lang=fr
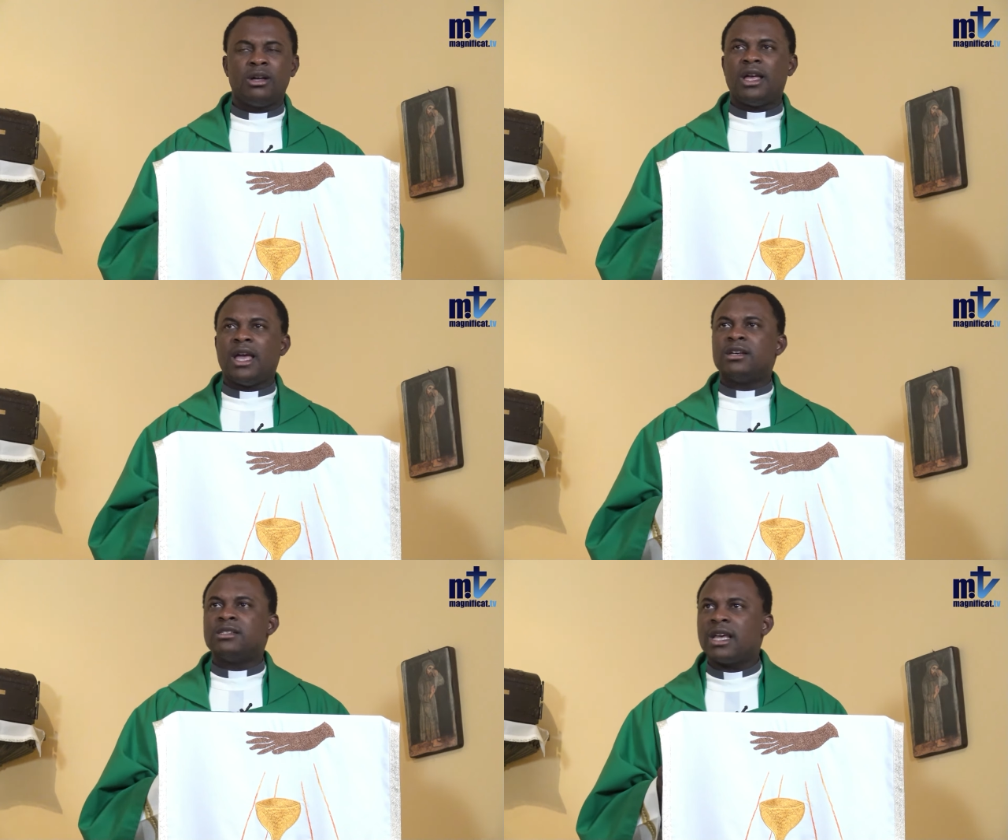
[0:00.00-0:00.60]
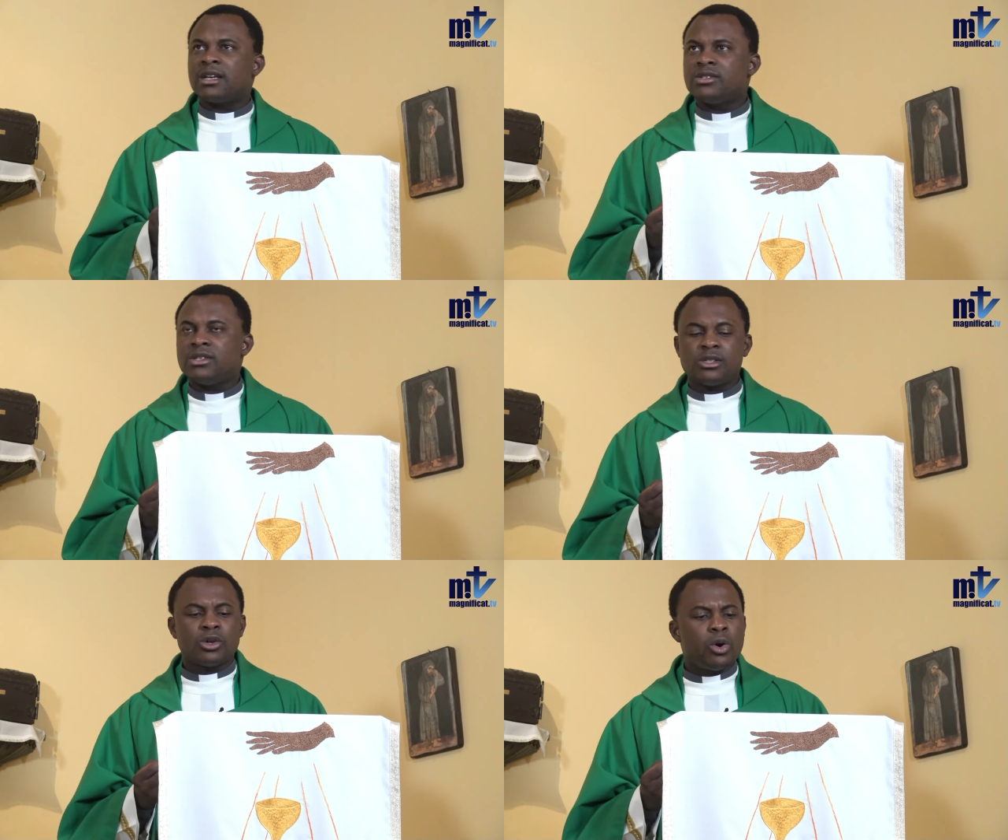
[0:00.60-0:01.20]

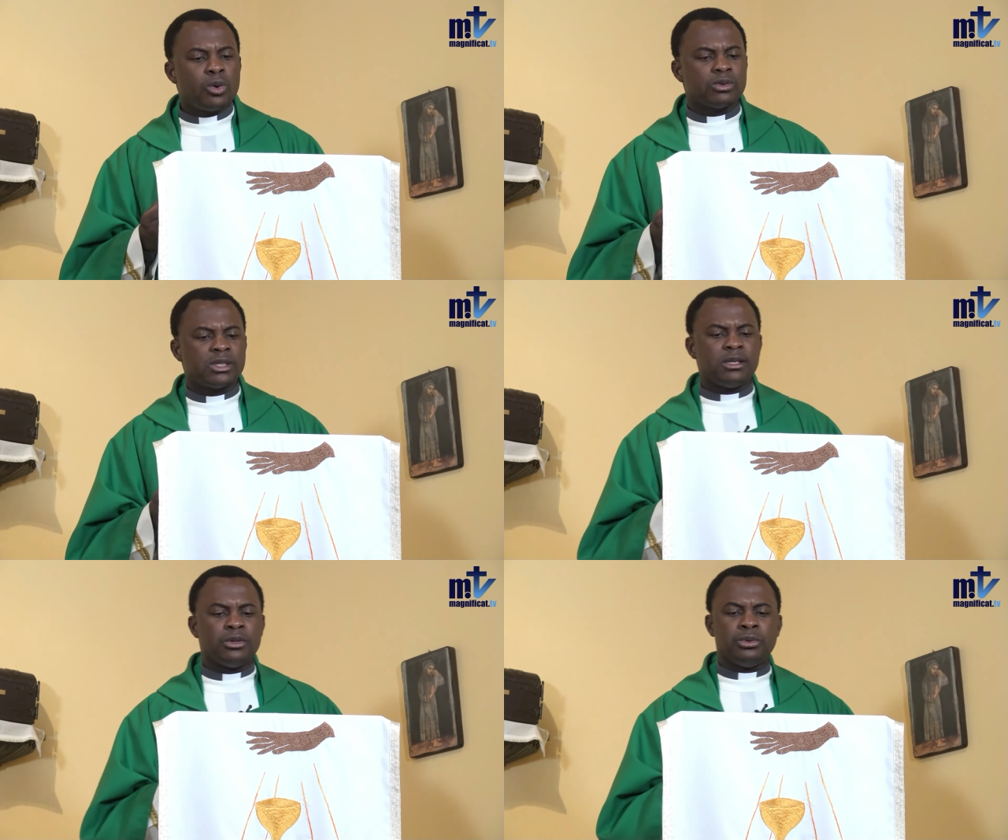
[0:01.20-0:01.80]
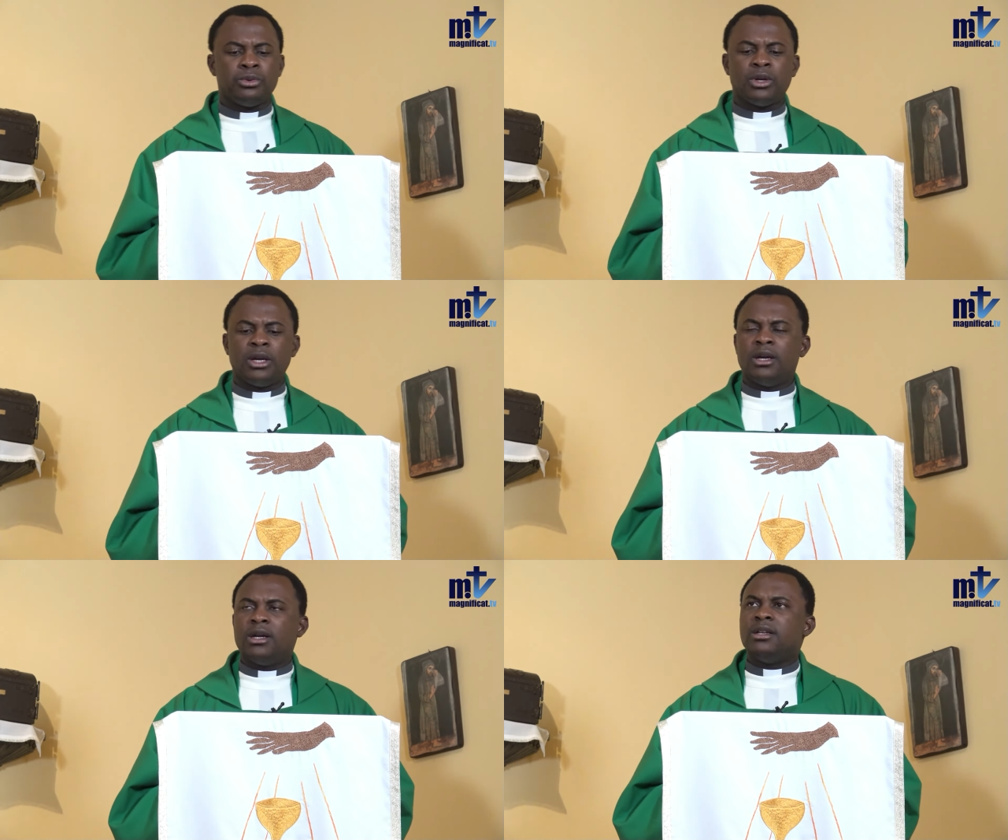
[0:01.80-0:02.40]
Exercice continu
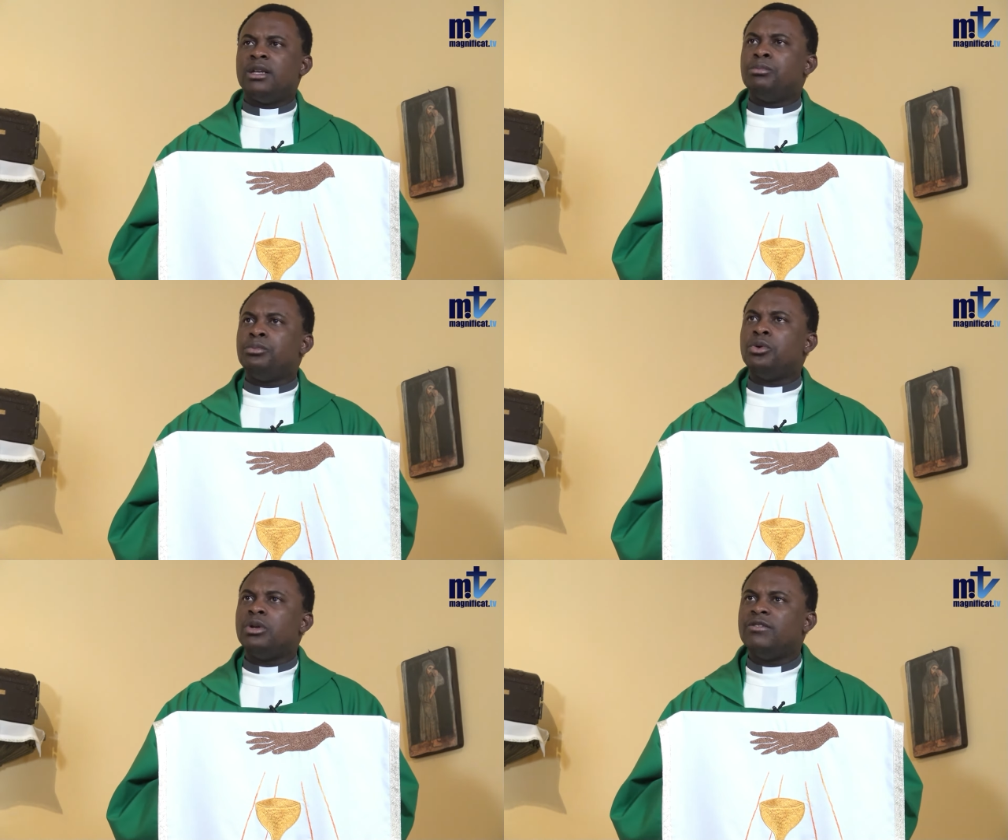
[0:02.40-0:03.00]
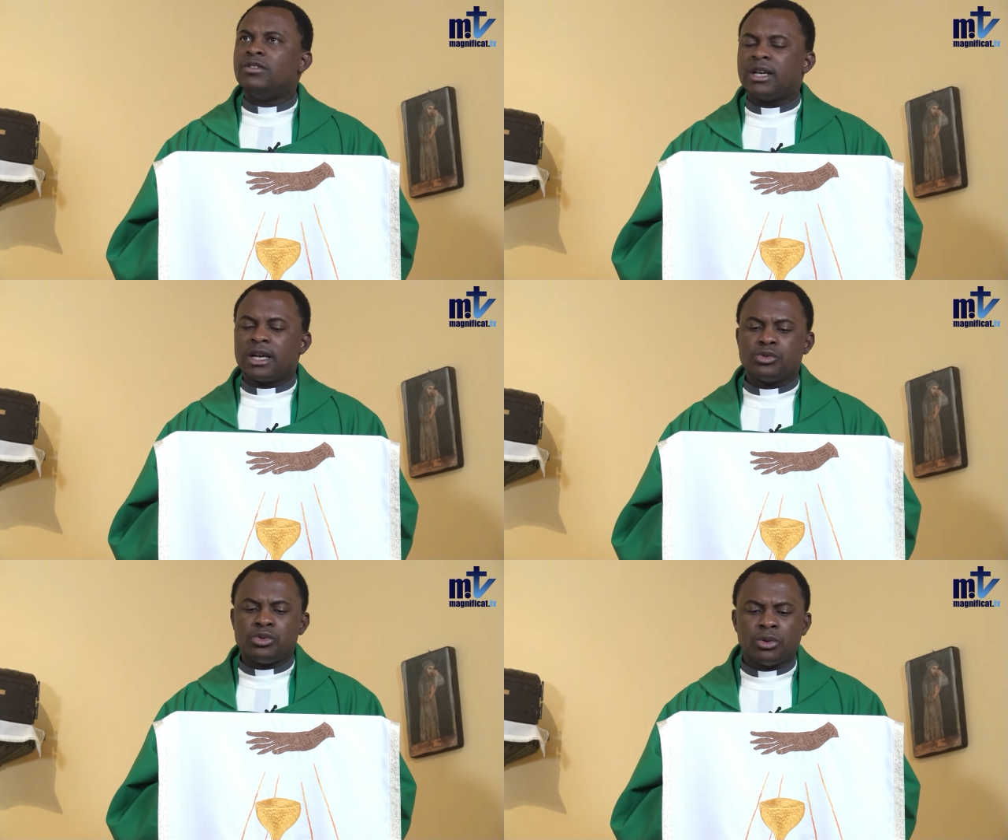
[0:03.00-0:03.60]
de
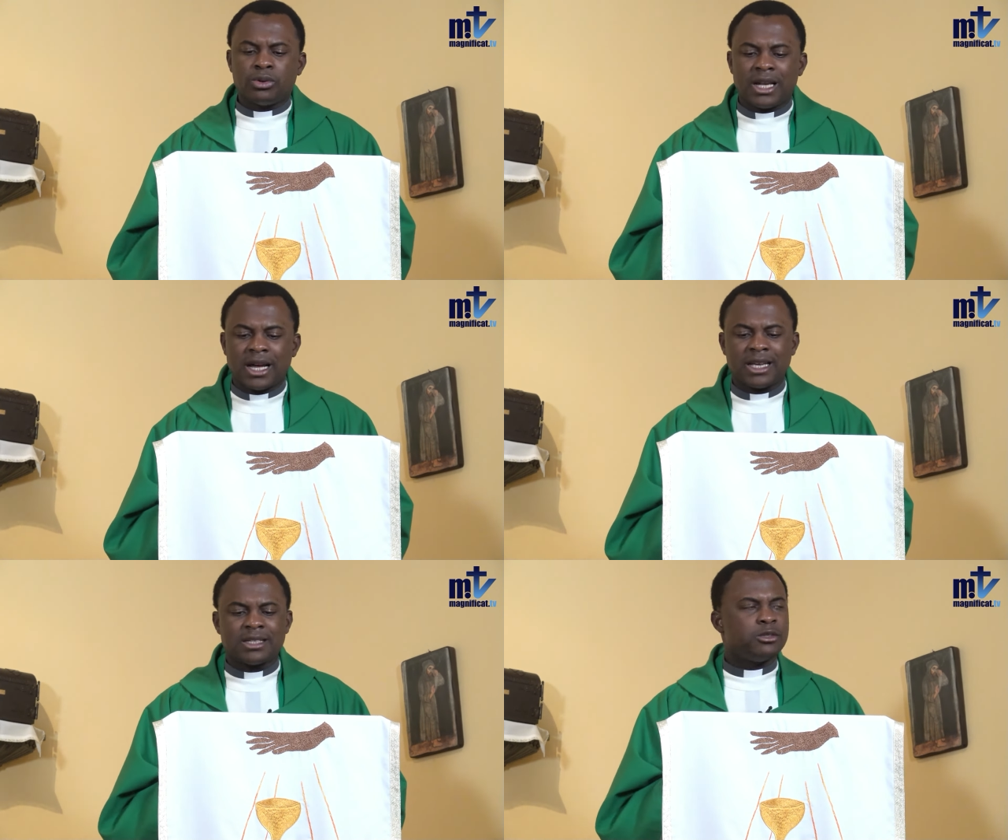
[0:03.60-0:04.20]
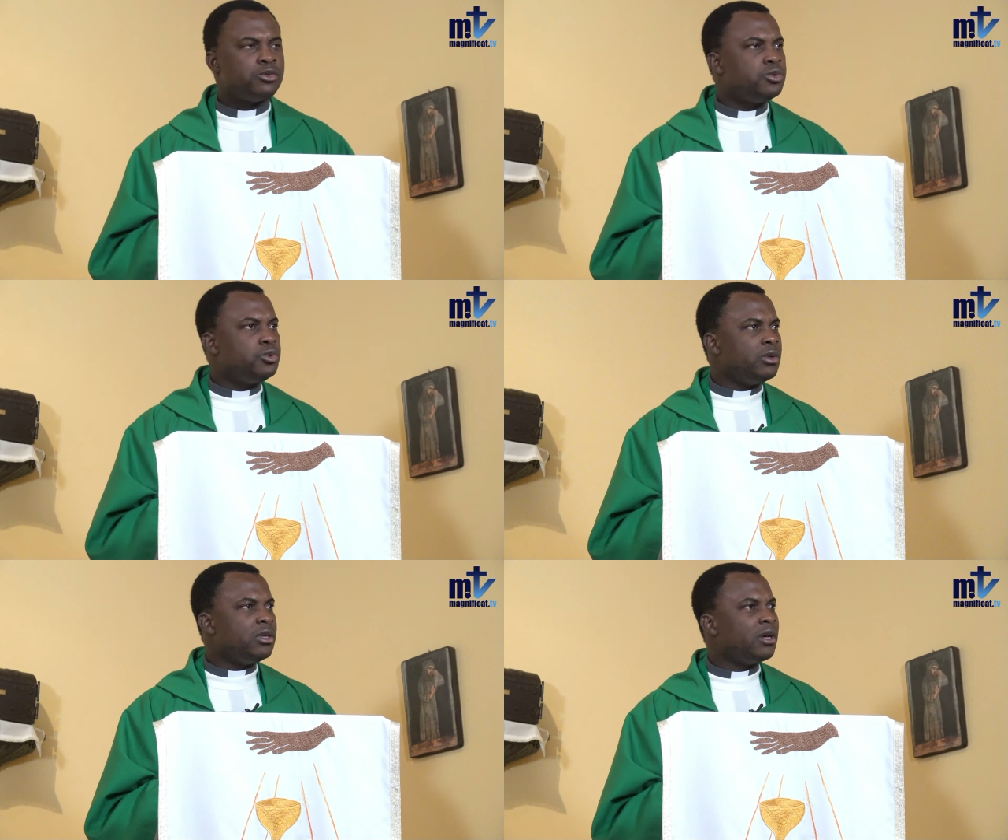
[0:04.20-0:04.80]
purification, de la
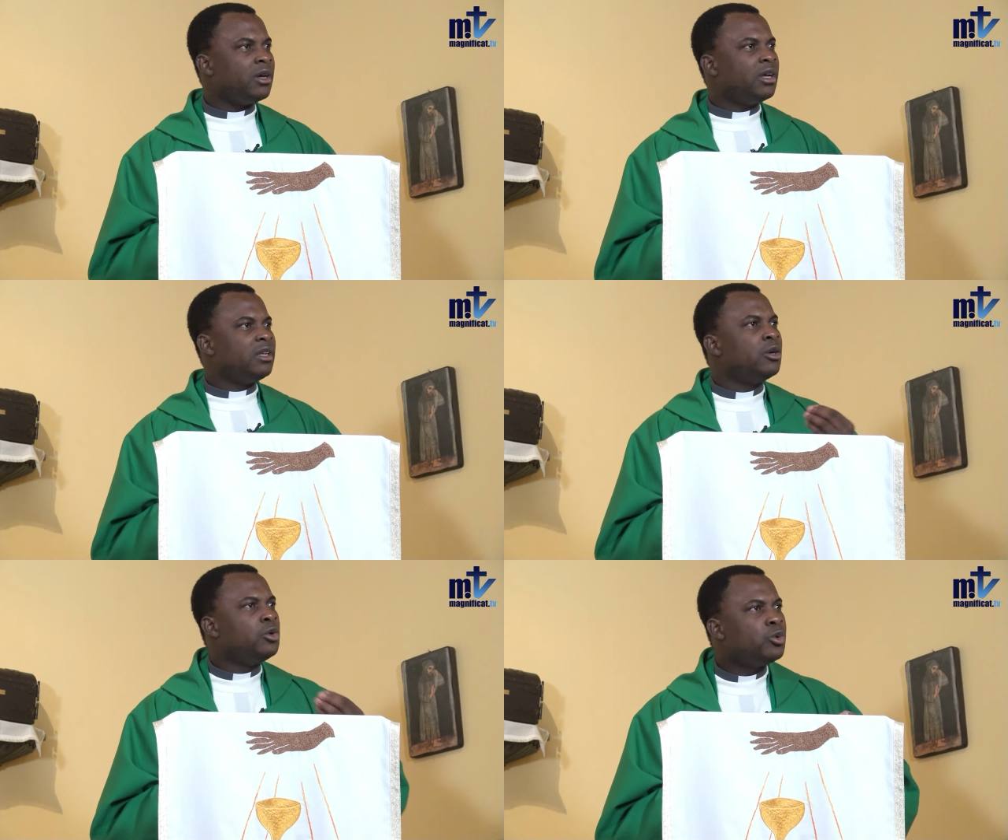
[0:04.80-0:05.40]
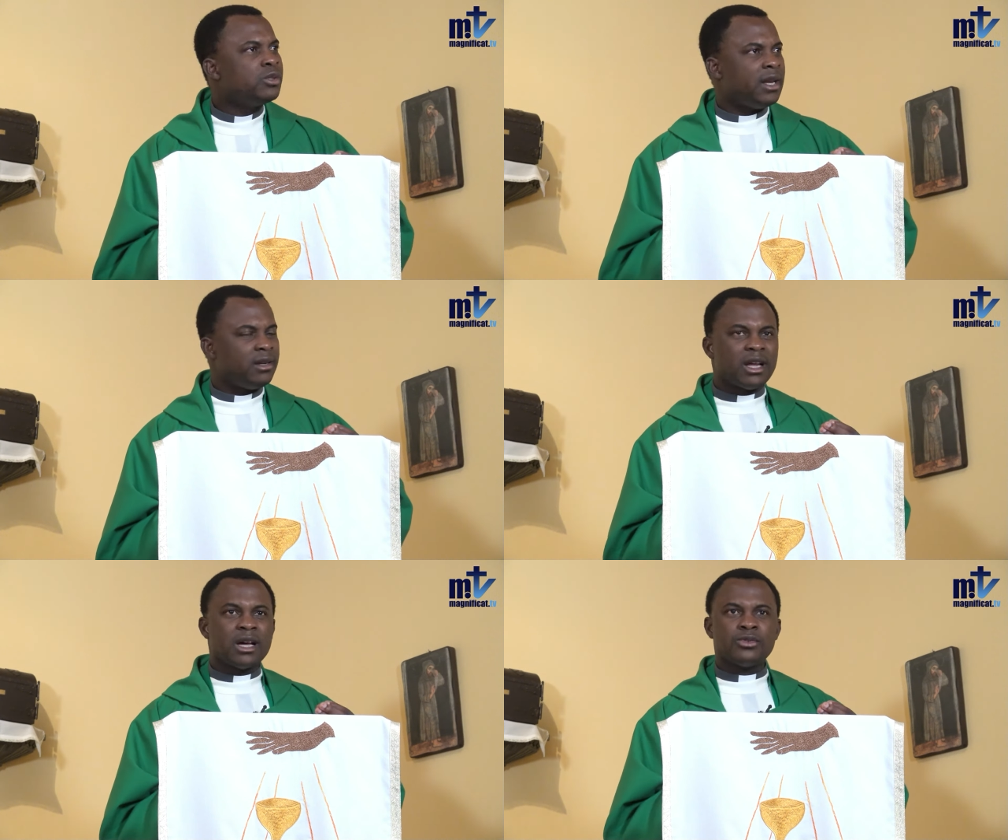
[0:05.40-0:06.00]
rectitude de nos
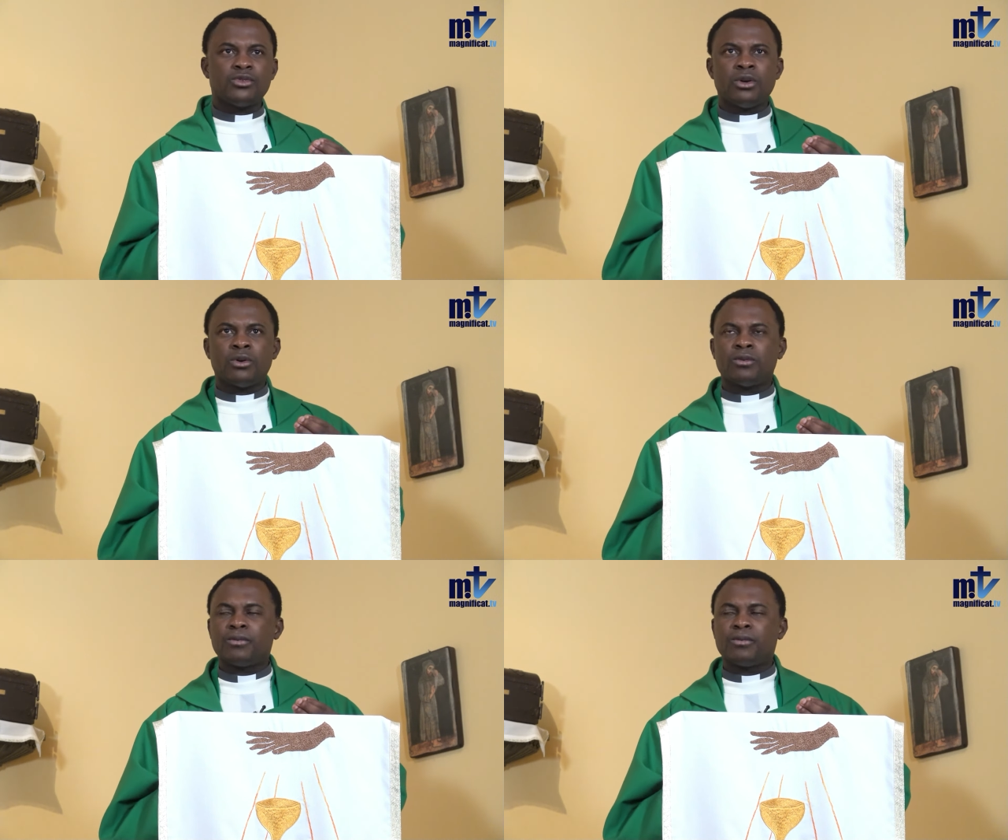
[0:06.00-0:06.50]
intentions.